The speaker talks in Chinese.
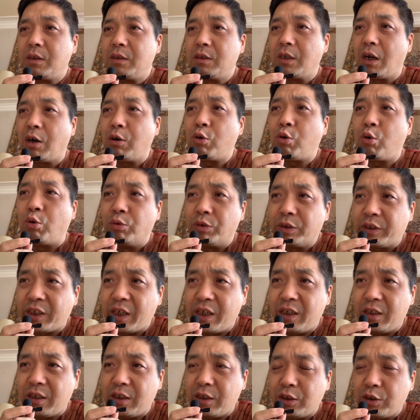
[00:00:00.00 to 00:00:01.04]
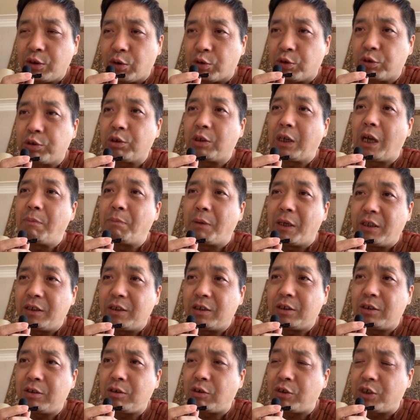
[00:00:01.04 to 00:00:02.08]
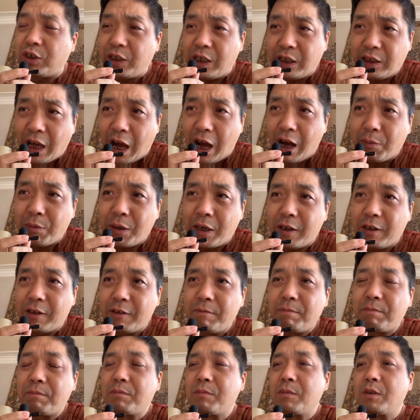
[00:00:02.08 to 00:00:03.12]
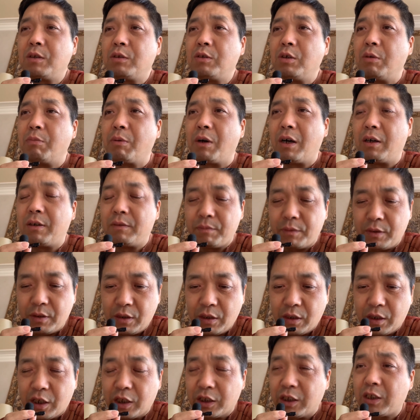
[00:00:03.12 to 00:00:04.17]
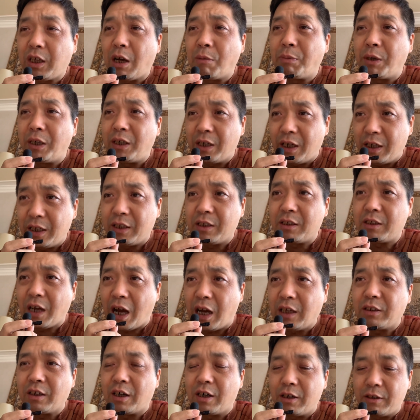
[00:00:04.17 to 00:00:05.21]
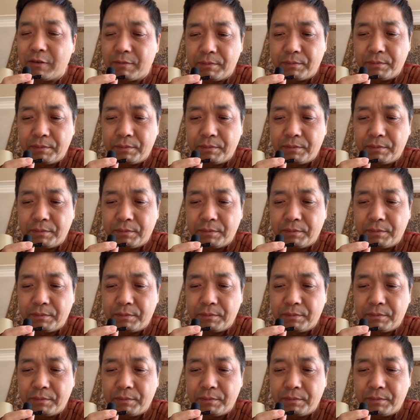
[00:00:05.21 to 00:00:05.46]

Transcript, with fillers: 然后洪森有时候就来北京就直接拿呗，对吧？可能他本人也能拿点儿。